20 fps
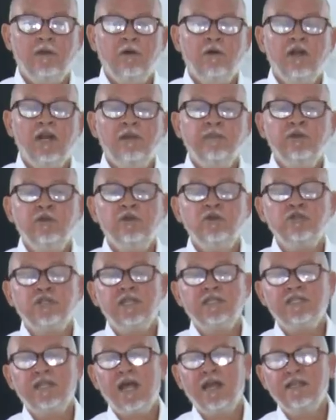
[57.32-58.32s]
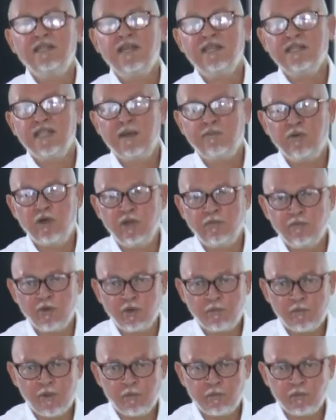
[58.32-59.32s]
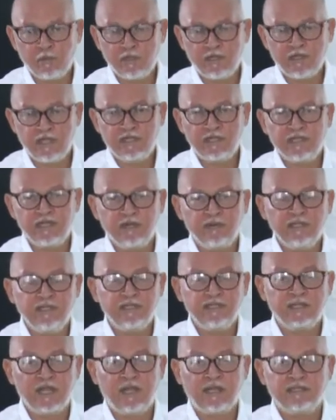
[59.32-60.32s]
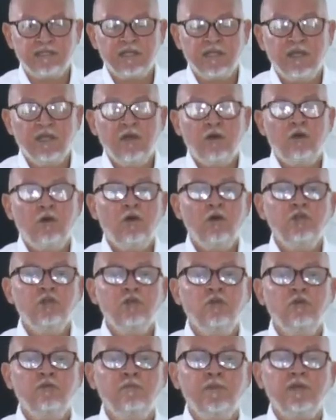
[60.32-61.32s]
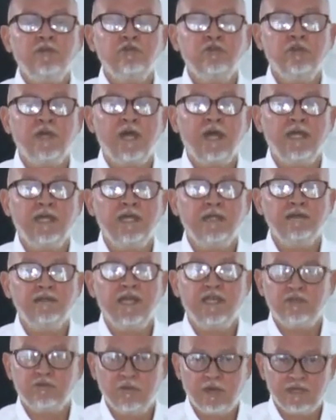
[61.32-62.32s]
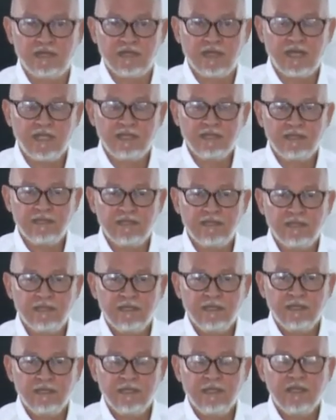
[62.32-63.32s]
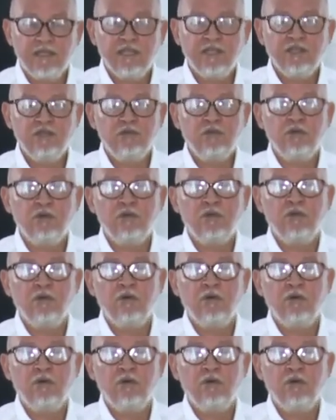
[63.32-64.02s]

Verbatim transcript: Hola amigos, ¿qué tal? Ya estamos en Voz Populi, entrevistas. Hoy con un personaje de actualidad, Héctor